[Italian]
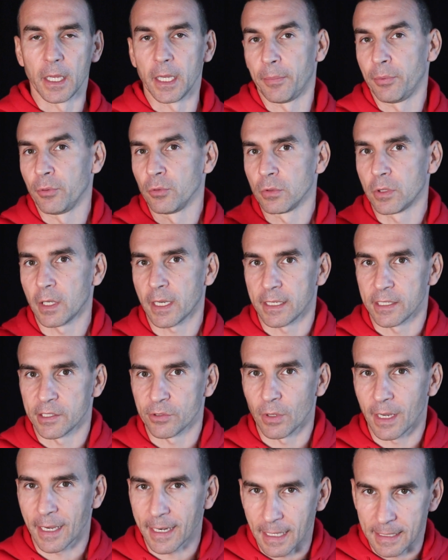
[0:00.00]
eh, punterei
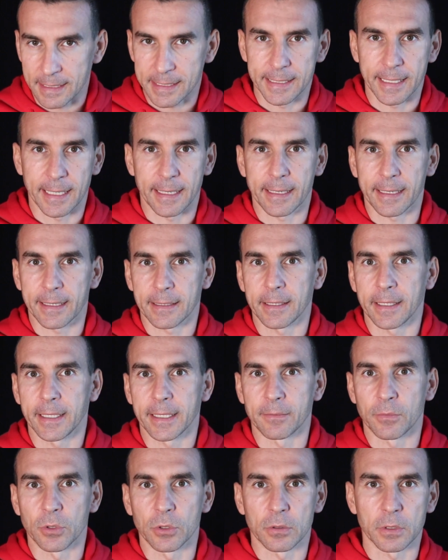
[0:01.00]
sulla classica
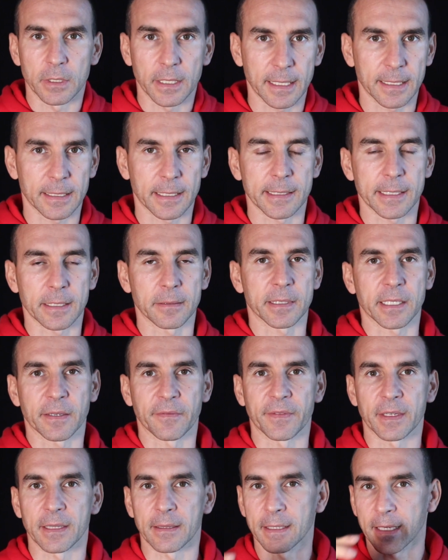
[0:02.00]
creatina monoidrata senza
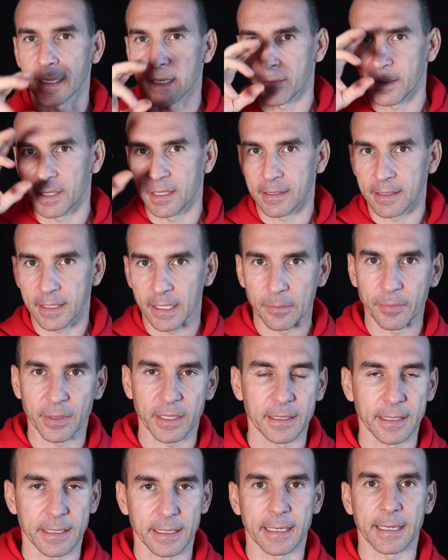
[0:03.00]
inventarmi di andare a
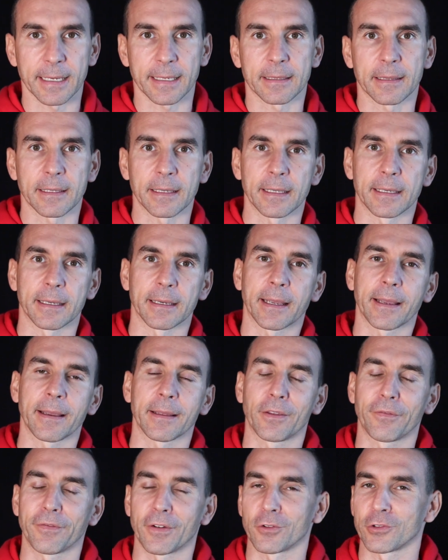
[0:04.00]
prendere creatine
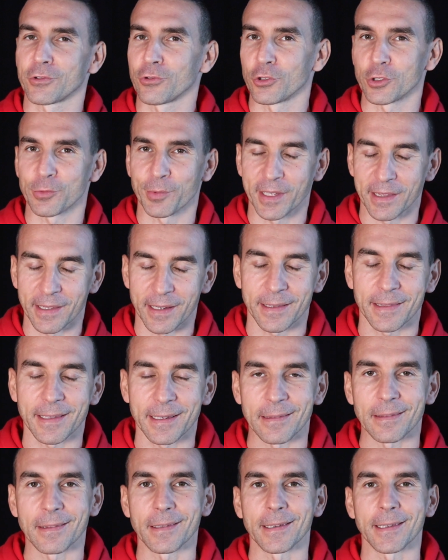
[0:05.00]
che ti fanno solo spendere
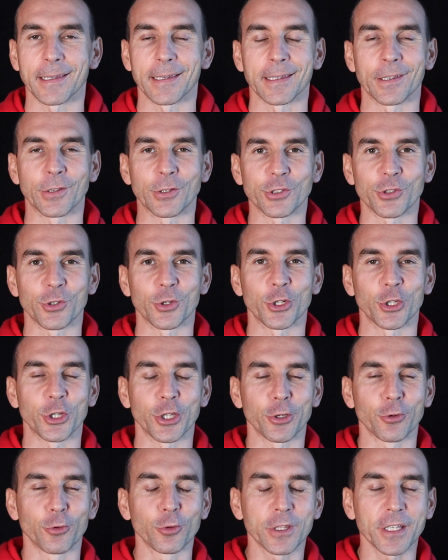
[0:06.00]
tanti
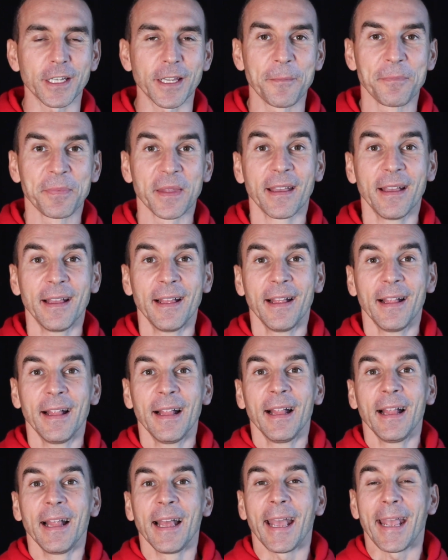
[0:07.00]
soldi inutili
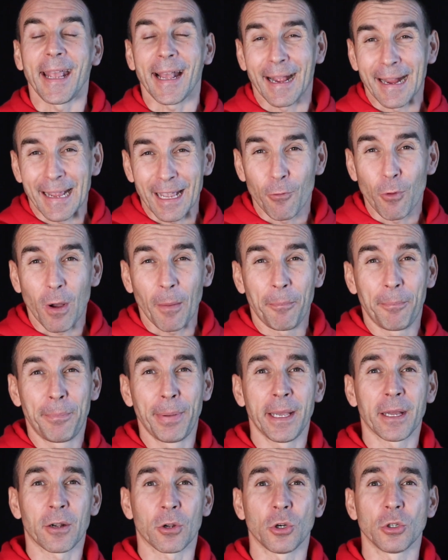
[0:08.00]
e anche qua
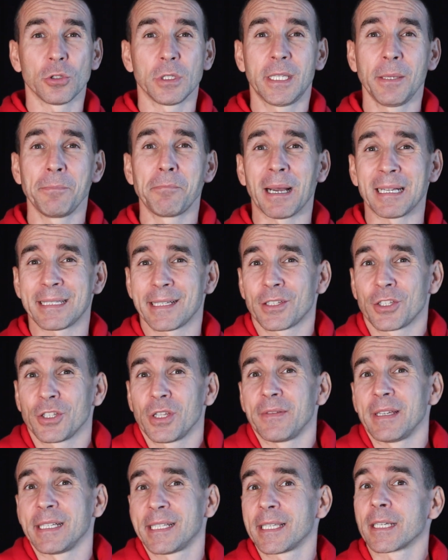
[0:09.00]
però di base ci
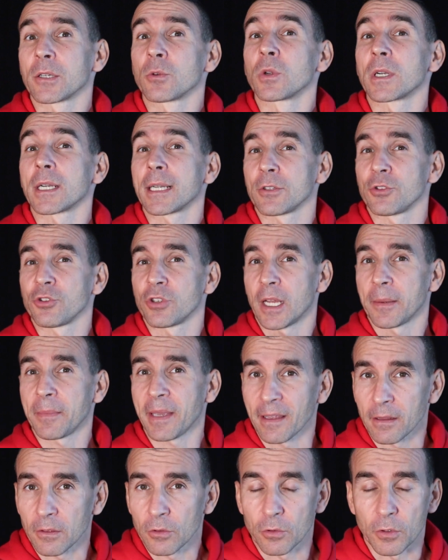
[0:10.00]
deve essere un
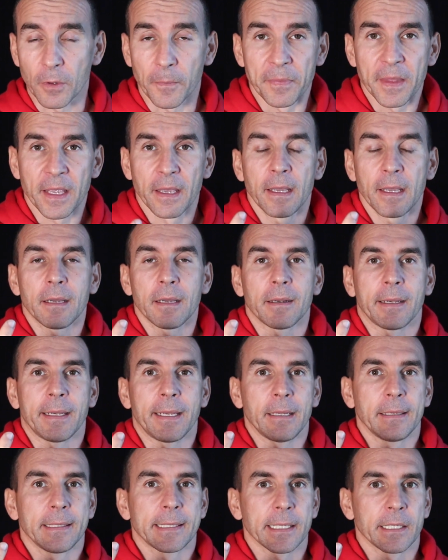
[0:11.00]
ragionamento
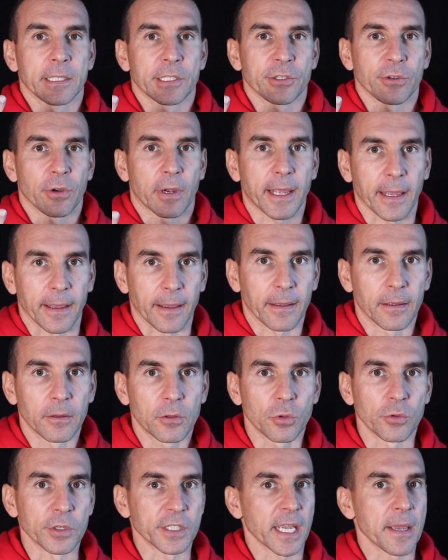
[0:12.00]
nel senso che
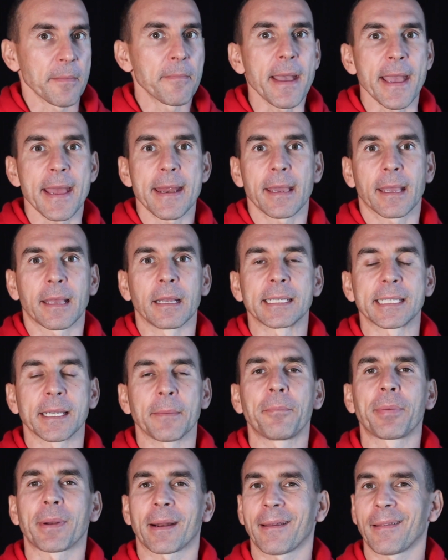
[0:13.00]
tu sai bene che
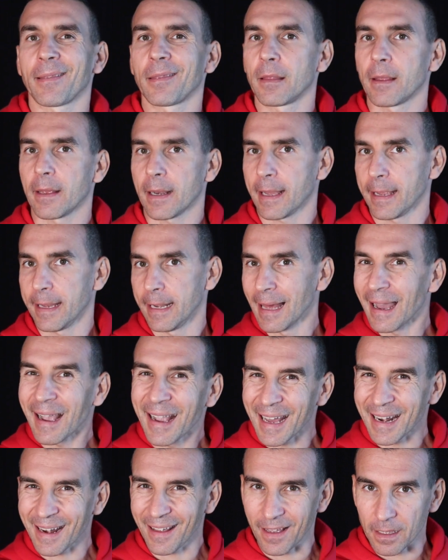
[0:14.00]
se prenderai la
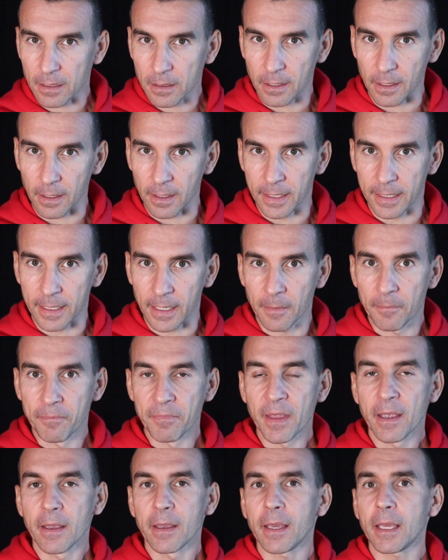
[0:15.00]
creatina
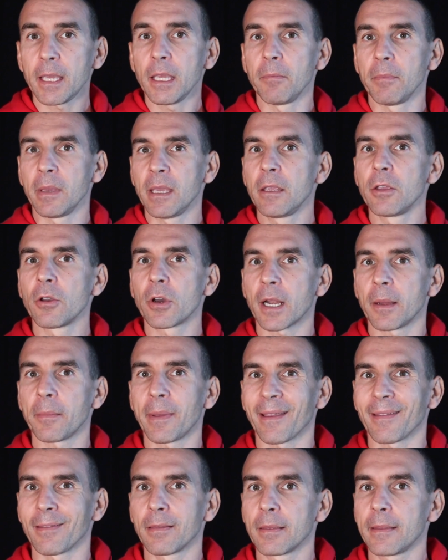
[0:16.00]
i
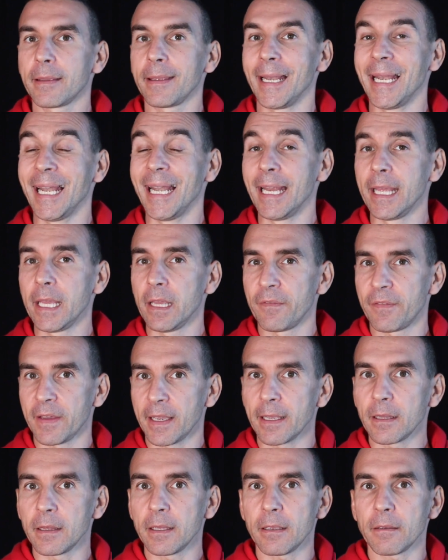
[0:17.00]
miglioramenti mutanti li
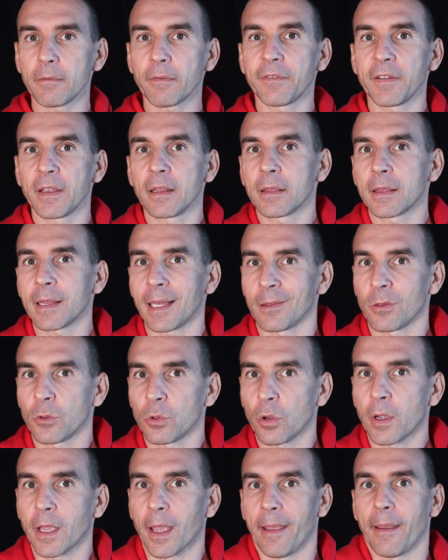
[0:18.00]
vedi fin
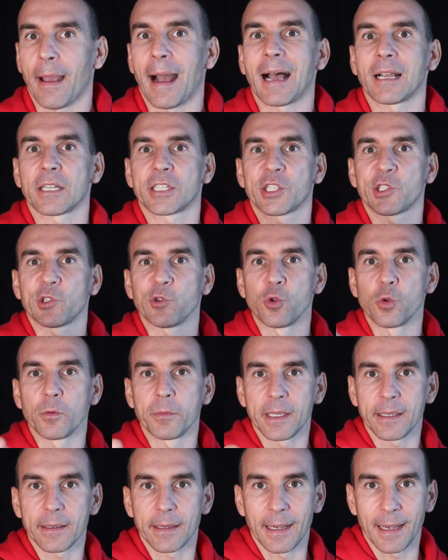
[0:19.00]
tanto che
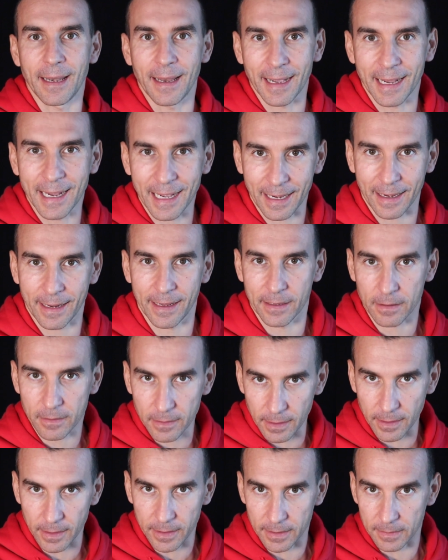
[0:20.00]
assumi la
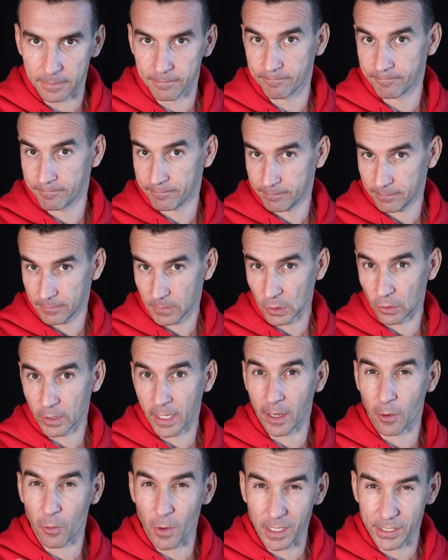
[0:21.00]
creatina.
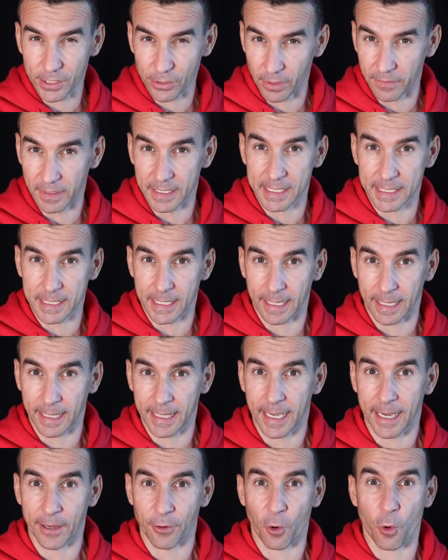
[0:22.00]
Ok, questo deve essere
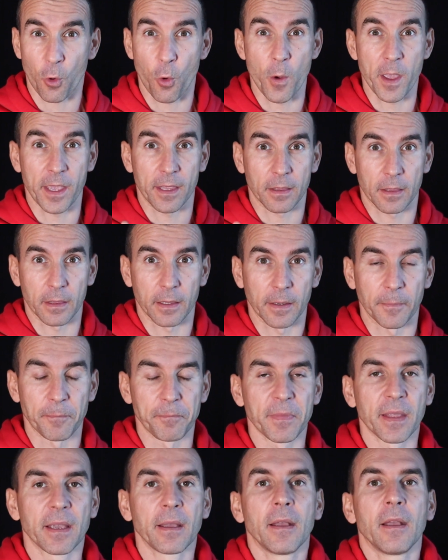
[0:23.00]
chiaro. Quindi
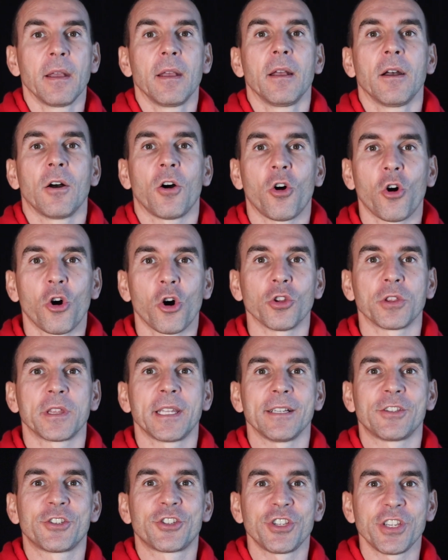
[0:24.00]
o
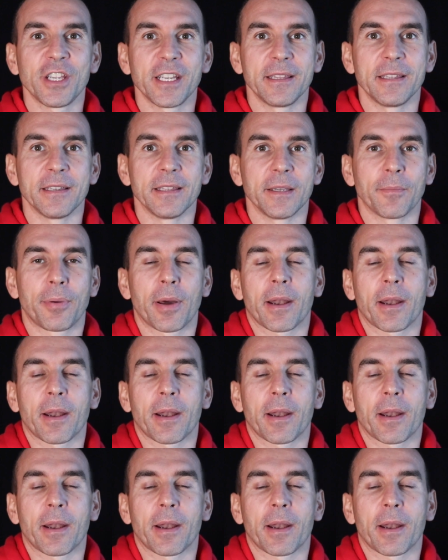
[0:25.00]
decidi di